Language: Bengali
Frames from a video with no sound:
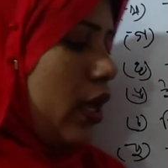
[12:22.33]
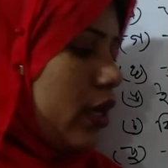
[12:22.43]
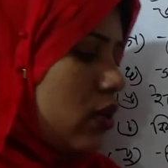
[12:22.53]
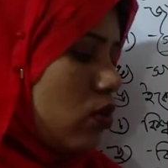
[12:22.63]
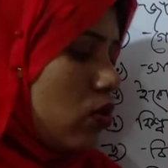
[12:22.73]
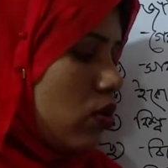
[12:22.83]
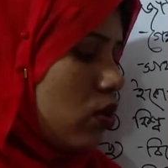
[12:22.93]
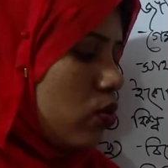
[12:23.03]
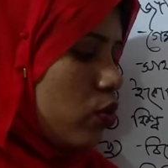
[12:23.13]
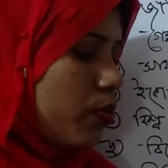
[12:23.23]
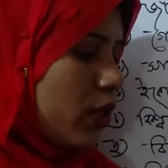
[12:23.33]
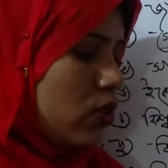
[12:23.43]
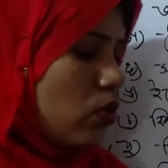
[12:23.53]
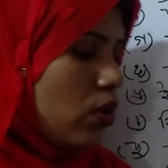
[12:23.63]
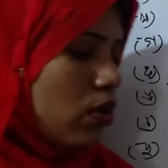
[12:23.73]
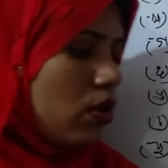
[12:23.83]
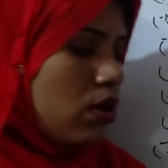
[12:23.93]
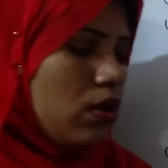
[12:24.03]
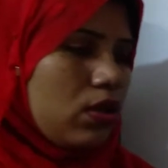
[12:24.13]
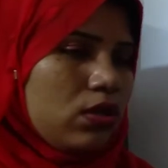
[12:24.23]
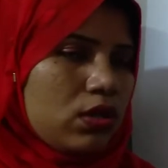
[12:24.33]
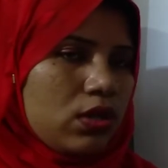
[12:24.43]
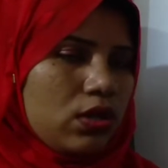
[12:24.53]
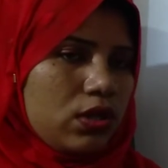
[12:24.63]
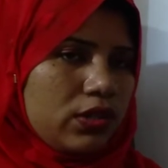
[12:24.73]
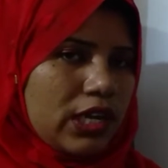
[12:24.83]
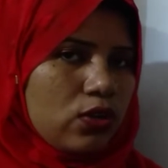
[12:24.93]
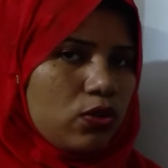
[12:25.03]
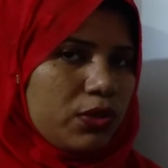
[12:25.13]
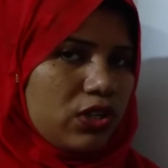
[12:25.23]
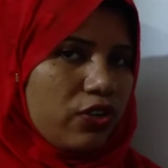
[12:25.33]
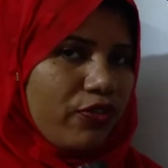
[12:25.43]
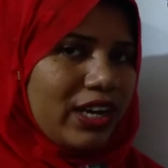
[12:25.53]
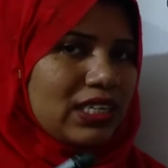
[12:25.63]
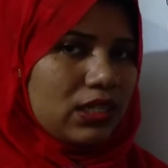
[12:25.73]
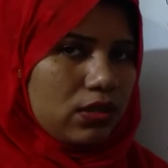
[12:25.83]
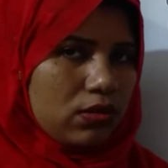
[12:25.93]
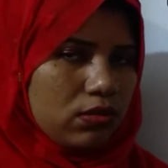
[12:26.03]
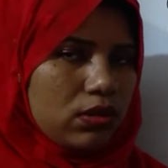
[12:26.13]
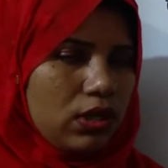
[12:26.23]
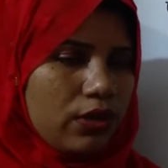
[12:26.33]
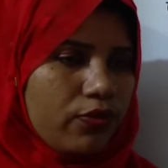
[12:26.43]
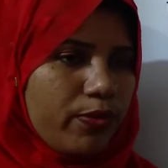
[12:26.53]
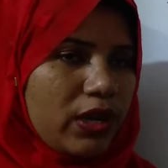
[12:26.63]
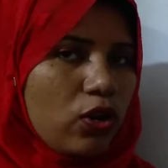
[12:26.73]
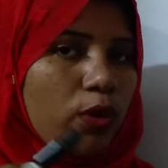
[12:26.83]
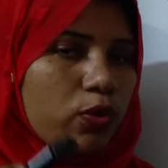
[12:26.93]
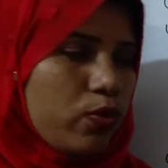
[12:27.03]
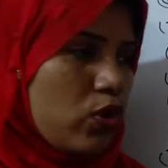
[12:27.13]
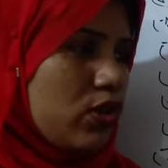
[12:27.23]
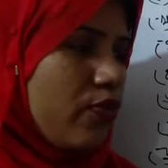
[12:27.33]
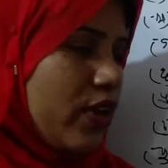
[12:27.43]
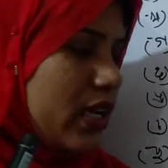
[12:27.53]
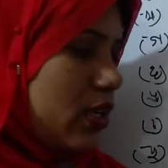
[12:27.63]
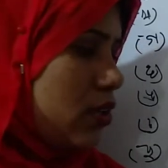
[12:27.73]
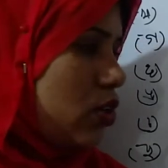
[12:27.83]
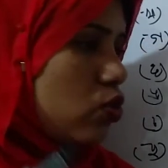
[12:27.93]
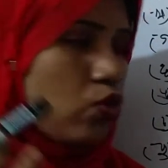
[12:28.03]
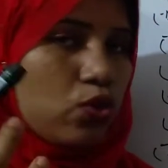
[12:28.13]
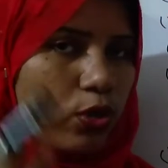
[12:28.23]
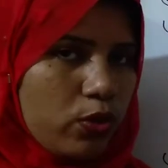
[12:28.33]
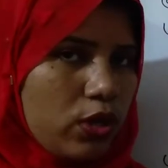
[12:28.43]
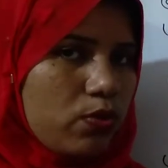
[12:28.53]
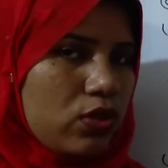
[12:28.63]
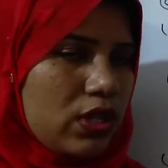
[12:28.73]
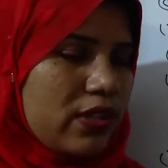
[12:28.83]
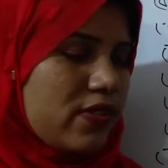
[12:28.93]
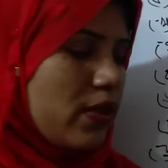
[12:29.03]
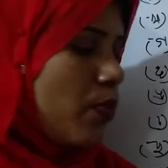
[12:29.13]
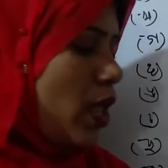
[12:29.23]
একটি হলো উদ্ভিদগুলো হলো জানো তোমরা যেটা ফাইটিক হ্যাঁ বা লবণভোজী ফাইটিক যেহেতু সুন্দরবনের মধ্যে আছে